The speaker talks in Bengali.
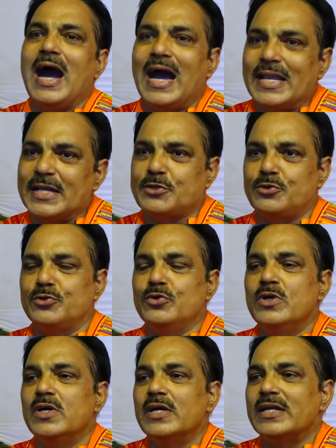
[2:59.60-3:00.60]
আরেকটু
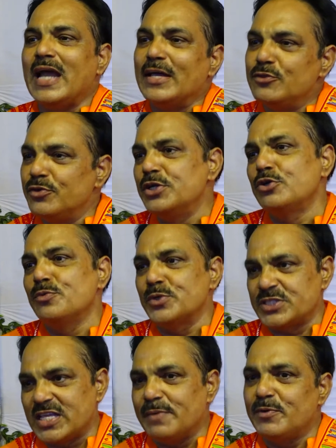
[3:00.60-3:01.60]
নান্দনিক
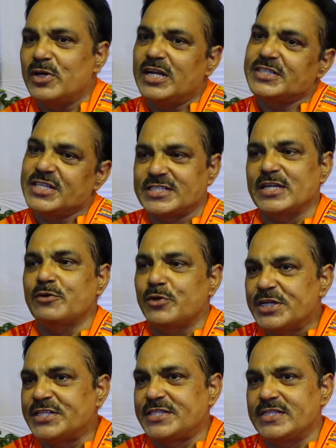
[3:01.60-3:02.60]
উপস্থাপনার চেষ্টা
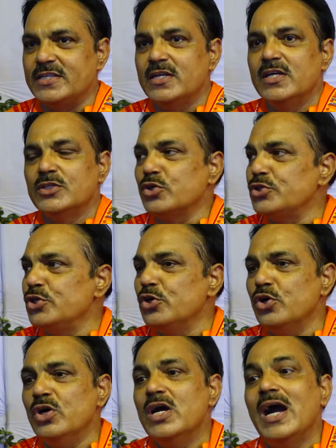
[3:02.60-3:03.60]
করেছি যদিও
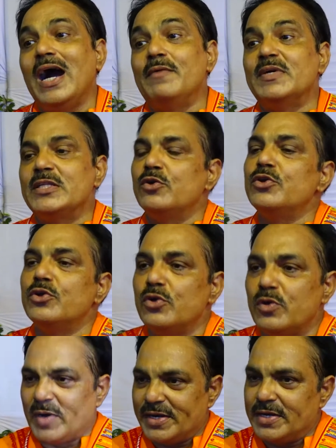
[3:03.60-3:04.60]
আমাদের অন্য
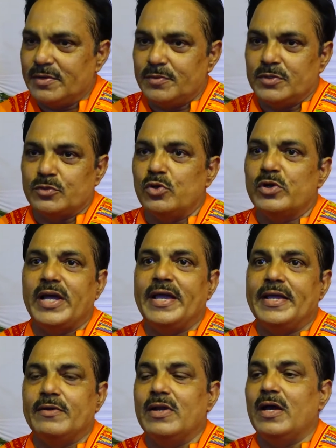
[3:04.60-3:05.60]
বারের
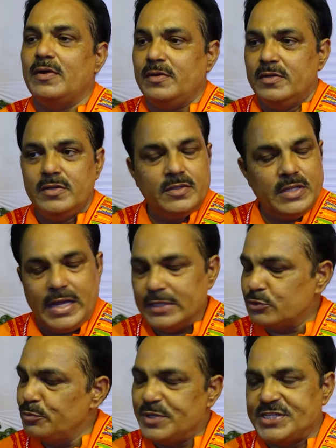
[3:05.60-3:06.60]
তুলনায় এগুলা
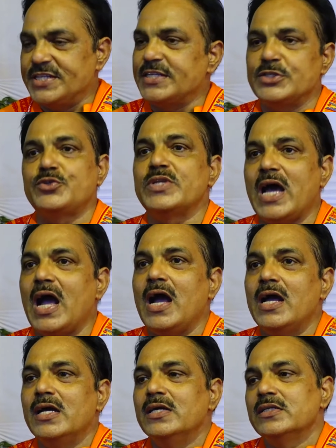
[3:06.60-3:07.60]
এত বেশি কিছু না
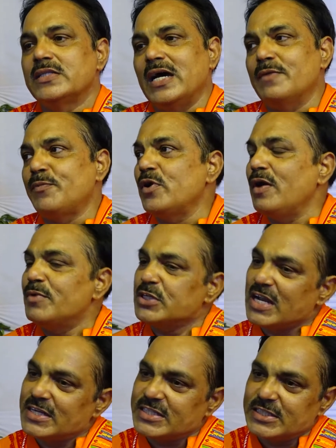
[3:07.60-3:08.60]
তারপরেও আমরা
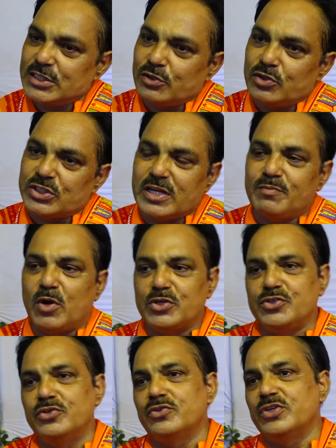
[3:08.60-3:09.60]
সাংস্কৃতিক অনুষ্ঠান
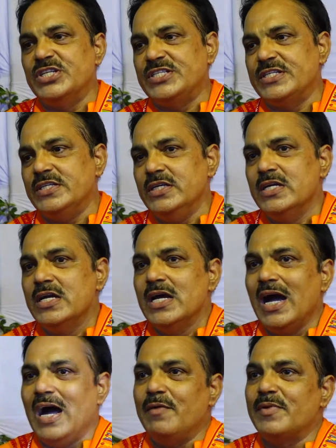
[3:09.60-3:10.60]
বর্জন করেছি
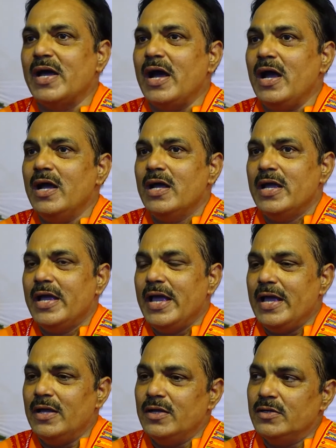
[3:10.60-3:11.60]
আমরা
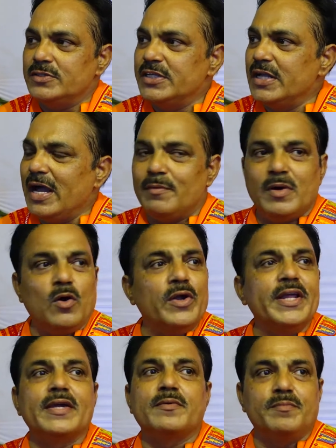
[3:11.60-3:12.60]
যে
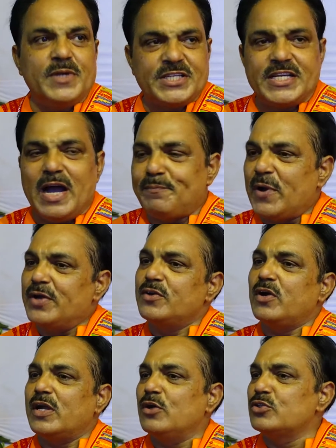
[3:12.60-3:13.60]
অনেক বেশি আপ্যায়ন
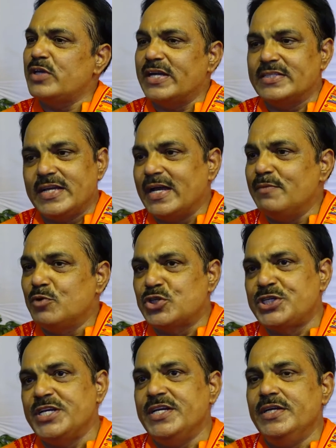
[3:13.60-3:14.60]
করা হতো এক জায়গায়
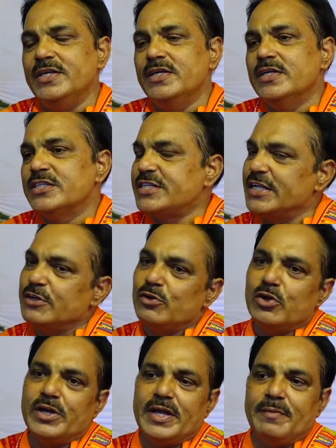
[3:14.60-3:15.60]
বসিয়ে
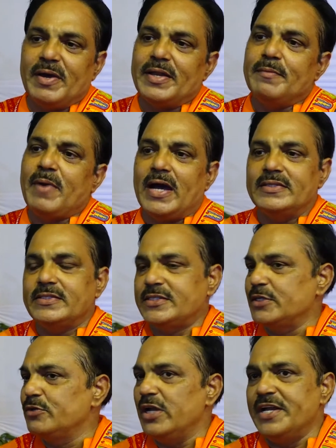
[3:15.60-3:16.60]
সেগুলো এবারে বাদ
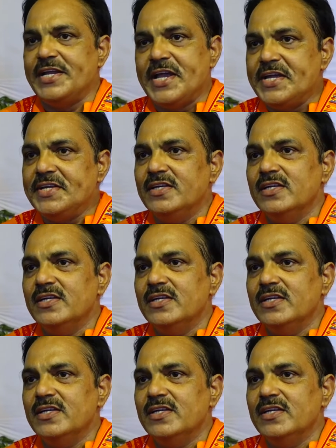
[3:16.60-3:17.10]
সেগুলো নেই